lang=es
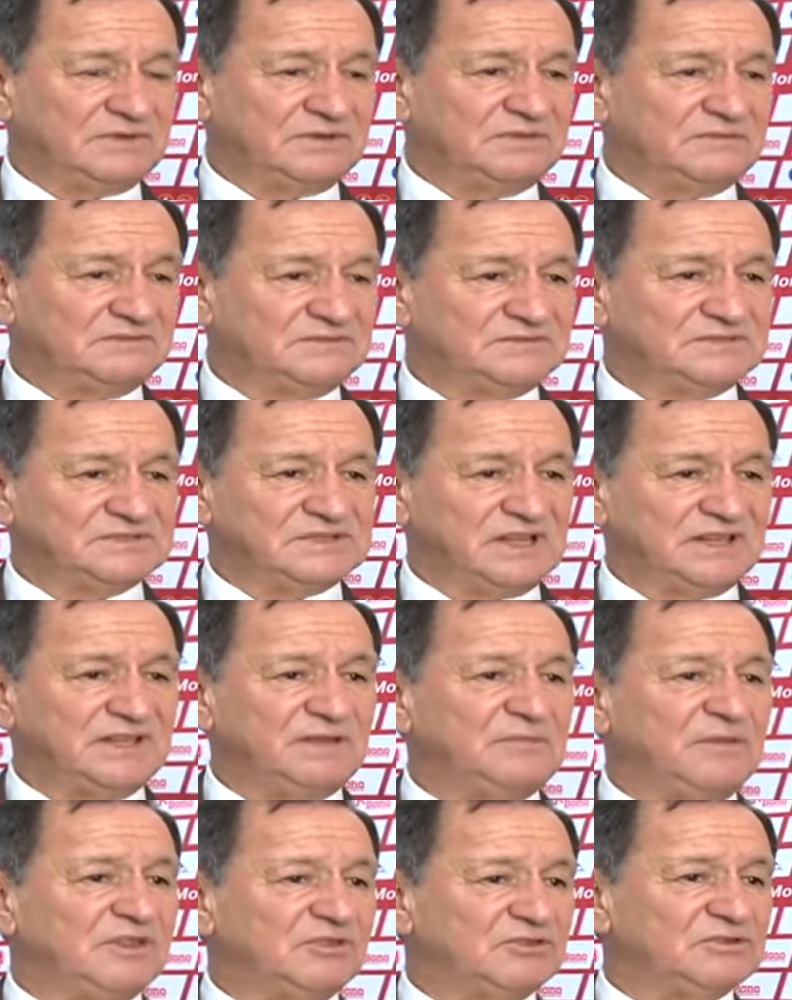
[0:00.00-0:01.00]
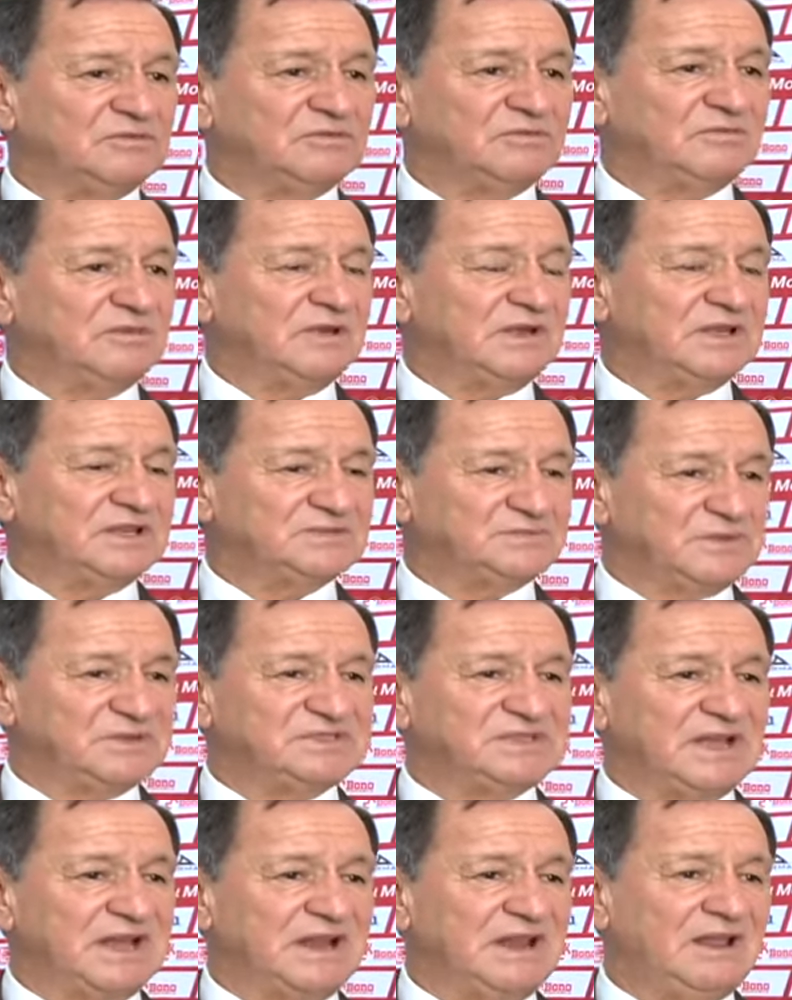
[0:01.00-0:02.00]
un, sentimiento
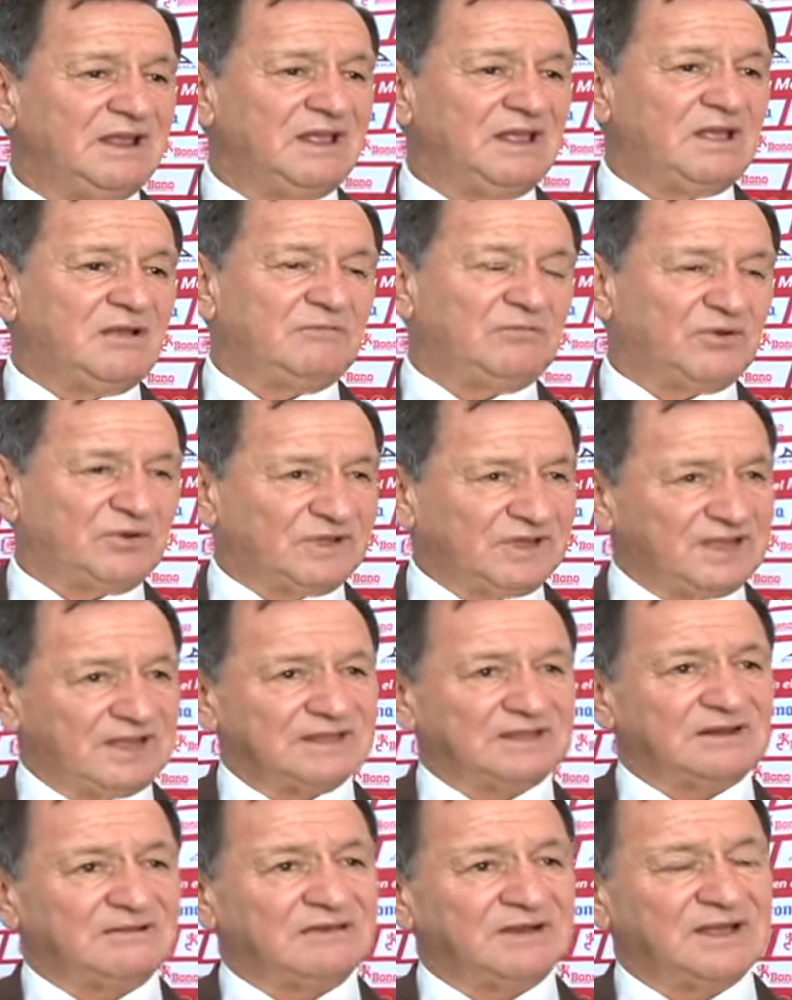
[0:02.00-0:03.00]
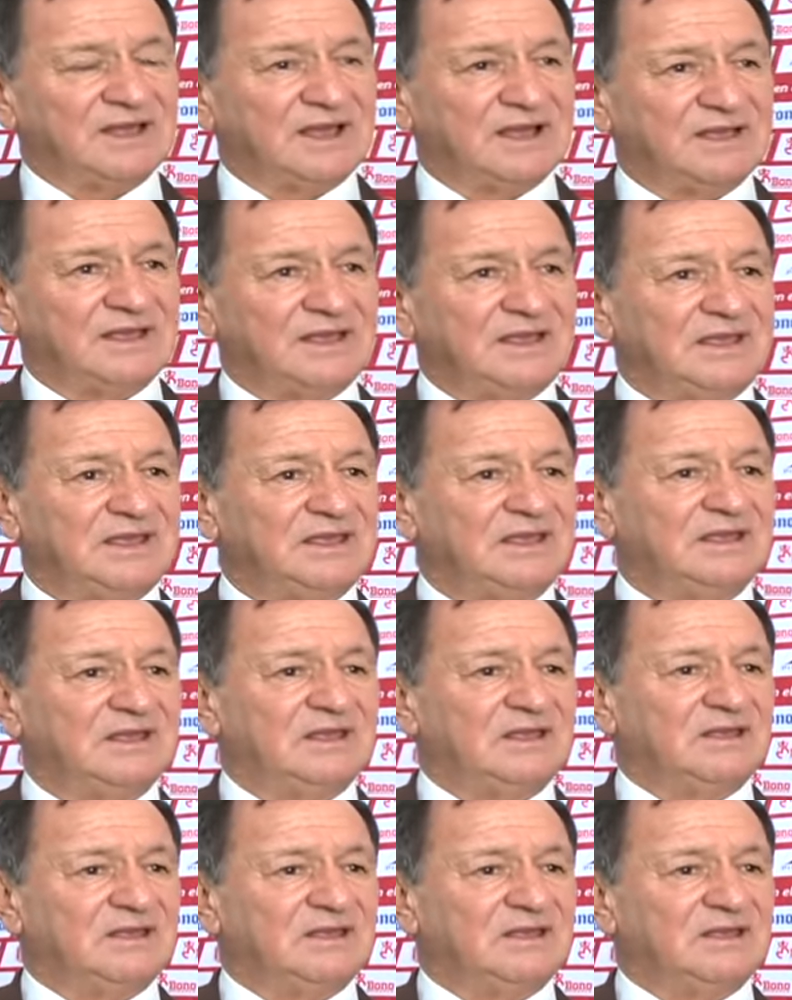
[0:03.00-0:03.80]
especial porque ya trabajé aquí,